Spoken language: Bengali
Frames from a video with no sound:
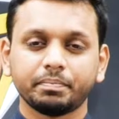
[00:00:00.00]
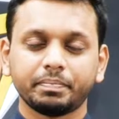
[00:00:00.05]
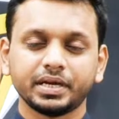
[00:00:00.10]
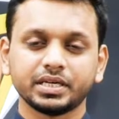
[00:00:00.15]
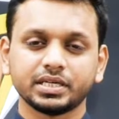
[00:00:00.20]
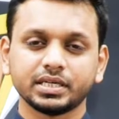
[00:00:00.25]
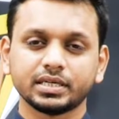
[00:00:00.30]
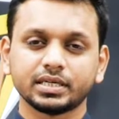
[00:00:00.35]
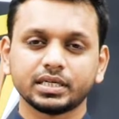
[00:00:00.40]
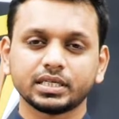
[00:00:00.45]

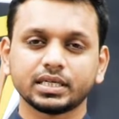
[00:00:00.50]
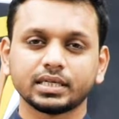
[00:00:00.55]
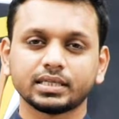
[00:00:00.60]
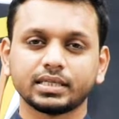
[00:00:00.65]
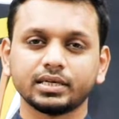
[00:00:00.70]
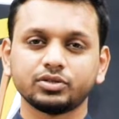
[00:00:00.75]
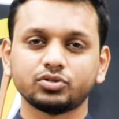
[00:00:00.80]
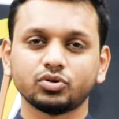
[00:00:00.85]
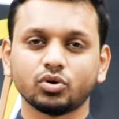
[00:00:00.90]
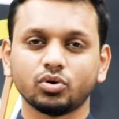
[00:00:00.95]
পেশেন্টের
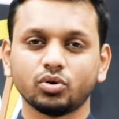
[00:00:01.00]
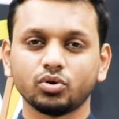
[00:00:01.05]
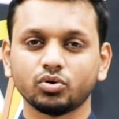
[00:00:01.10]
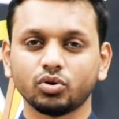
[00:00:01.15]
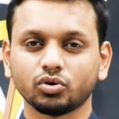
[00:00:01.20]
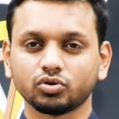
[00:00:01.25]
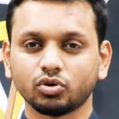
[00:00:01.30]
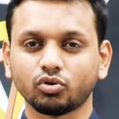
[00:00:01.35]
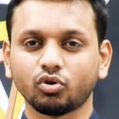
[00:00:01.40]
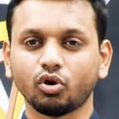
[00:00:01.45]
সাথে যখন
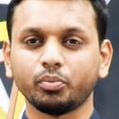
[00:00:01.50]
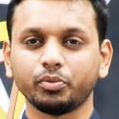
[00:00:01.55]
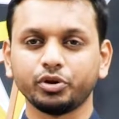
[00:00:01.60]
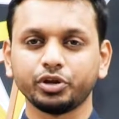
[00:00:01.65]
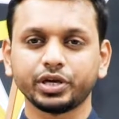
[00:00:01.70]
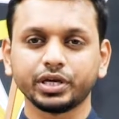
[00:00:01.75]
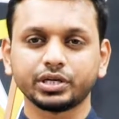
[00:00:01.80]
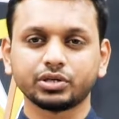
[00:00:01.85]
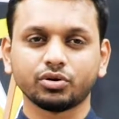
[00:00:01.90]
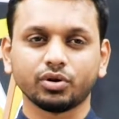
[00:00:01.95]
ডক্টর
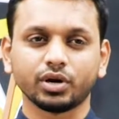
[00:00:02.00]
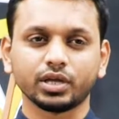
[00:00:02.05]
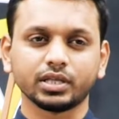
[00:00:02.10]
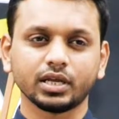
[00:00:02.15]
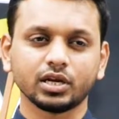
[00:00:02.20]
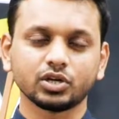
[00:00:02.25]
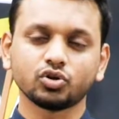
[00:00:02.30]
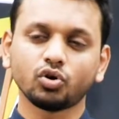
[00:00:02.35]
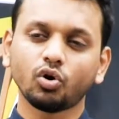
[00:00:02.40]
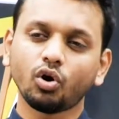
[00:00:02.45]
কমিউনিকেট করে
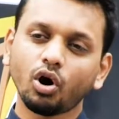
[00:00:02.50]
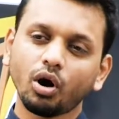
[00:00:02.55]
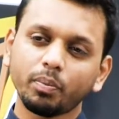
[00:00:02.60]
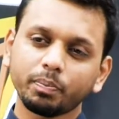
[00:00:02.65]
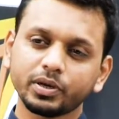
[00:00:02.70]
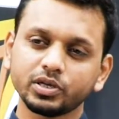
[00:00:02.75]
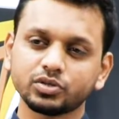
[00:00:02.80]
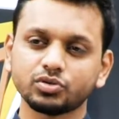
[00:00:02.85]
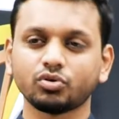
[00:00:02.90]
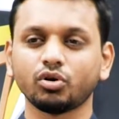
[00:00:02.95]
তারা সব
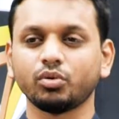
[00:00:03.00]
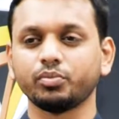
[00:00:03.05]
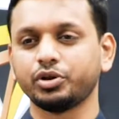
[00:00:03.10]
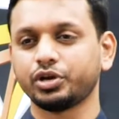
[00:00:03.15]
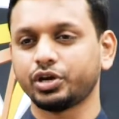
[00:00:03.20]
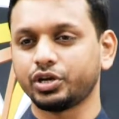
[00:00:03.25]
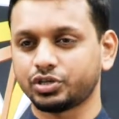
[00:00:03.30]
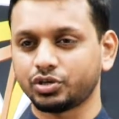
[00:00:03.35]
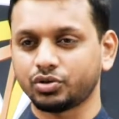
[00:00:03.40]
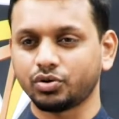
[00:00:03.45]
কিছু
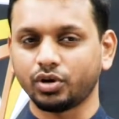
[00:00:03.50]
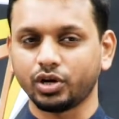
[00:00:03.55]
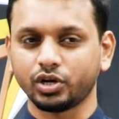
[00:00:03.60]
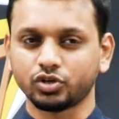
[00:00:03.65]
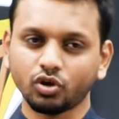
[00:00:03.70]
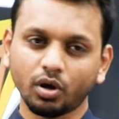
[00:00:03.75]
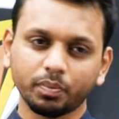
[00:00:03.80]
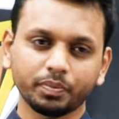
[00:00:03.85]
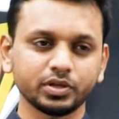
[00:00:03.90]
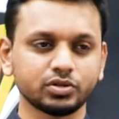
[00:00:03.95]
কমিউনিকেশন করে
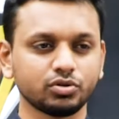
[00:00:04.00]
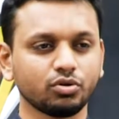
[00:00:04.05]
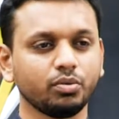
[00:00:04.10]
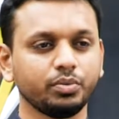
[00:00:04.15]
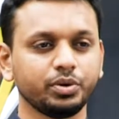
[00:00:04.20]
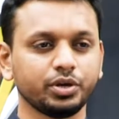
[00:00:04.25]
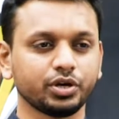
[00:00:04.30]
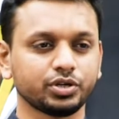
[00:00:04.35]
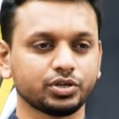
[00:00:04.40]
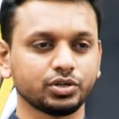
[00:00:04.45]
সব কিছু
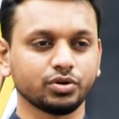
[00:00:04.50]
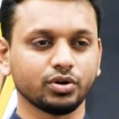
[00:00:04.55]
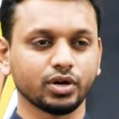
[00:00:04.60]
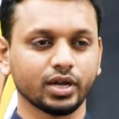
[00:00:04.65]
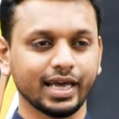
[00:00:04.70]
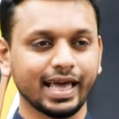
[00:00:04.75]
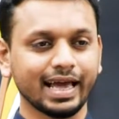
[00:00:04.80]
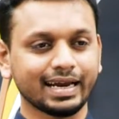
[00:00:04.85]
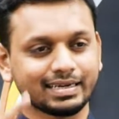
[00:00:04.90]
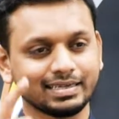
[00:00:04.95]
কমিউনিকেশন
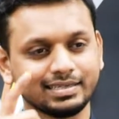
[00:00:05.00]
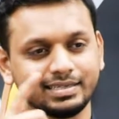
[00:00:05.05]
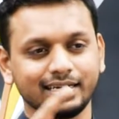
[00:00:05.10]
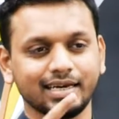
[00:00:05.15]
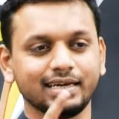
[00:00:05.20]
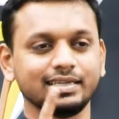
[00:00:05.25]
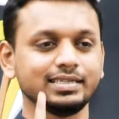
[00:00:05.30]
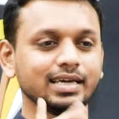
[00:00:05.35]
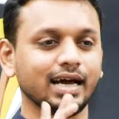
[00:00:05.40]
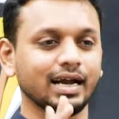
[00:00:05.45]
করে একটা
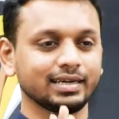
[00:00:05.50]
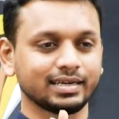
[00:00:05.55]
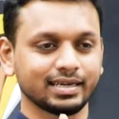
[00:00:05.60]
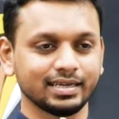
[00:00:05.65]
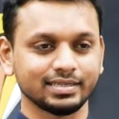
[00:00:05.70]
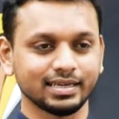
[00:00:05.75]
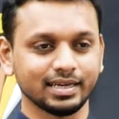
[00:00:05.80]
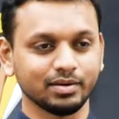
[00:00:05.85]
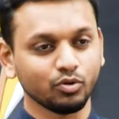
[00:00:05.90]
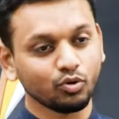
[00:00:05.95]
জায়গায় যে
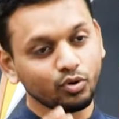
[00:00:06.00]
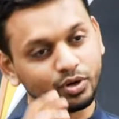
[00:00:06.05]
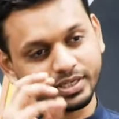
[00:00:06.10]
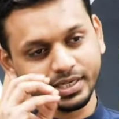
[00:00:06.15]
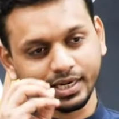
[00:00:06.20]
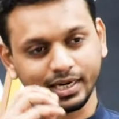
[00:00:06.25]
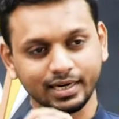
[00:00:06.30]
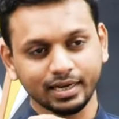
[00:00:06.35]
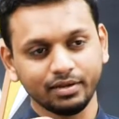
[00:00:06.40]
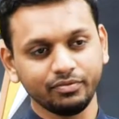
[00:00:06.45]
আটকে যায় এবং ওই
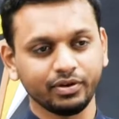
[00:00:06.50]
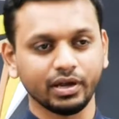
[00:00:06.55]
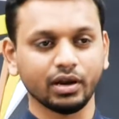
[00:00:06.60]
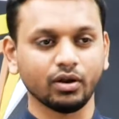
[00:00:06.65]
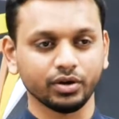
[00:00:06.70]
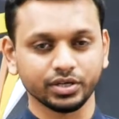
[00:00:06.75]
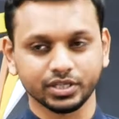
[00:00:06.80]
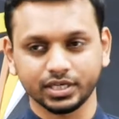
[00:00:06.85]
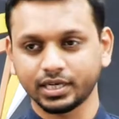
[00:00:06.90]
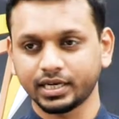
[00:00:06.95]
জায়গাটায় ফেল
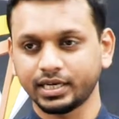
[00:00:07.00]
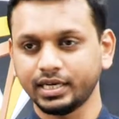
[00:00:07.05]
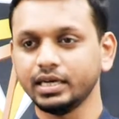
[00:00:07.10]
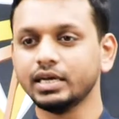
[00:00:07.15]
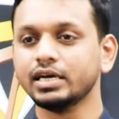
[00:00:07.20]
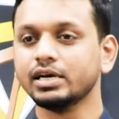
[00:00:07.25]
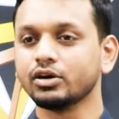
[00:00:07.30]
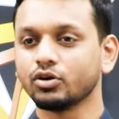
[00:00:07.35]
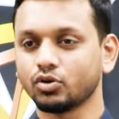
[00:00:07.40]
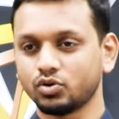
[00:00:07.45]
হয় সেটা কি
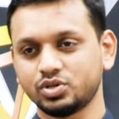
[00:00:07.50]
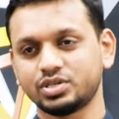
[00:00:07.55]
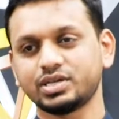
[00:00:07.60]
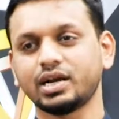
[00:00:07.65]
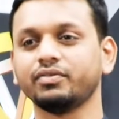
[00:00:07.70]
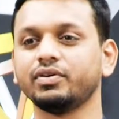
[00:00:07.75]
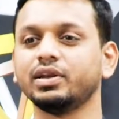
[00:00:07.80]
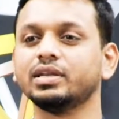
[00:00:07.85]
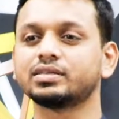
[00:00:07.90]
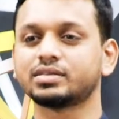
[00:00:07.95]
কোনো
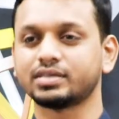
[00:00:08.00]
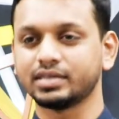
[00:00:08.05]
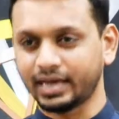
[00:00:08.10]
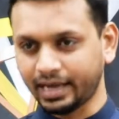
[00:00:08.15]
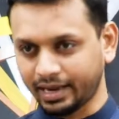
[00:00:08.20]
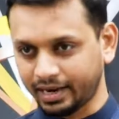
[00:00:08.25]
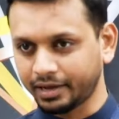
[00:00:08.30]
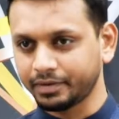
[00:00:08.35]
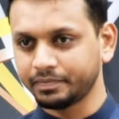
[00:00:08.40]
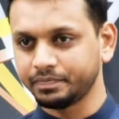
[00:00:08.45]
ট্রাভেল হিস্ট্রি
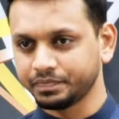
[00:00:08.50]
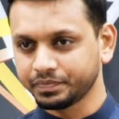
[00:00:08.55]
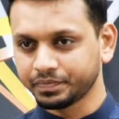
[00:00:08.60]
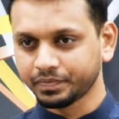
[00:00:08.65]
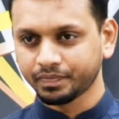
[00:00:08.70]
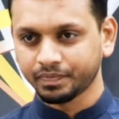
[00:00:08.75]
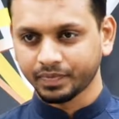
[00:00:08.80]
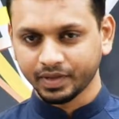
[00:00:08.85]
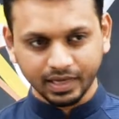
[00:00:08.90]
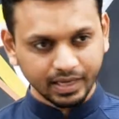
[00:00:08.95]
নেয় না
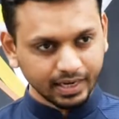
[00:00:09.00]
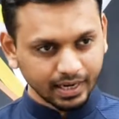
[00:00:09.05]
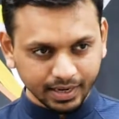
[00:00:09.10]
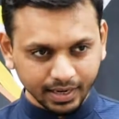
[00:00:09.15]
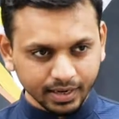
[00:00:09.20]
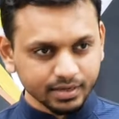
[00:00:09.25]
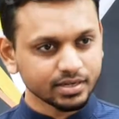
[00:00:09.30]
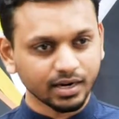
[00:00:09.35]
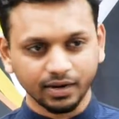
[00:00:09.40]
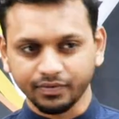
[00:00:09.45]
কি নেয়
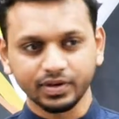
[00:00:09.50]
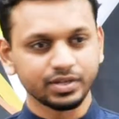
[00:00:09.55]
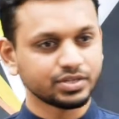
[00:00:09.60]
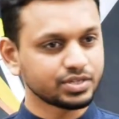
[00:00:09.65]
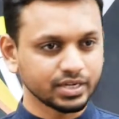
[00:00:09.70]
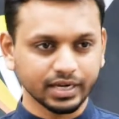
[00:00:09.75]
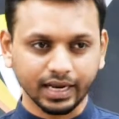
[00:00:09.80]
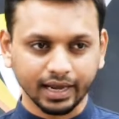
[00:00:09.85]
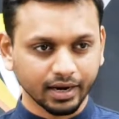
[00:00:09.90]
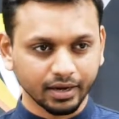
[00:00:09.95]
না ট্রাভেল
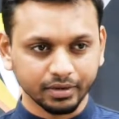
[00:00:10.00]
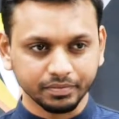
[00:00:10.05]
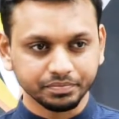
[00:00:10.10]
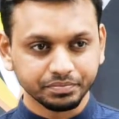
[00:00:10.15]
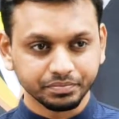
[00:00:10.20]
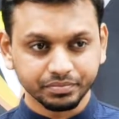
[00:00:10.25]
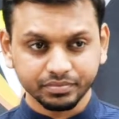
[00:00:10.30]
হিস্ট্রি নেয় না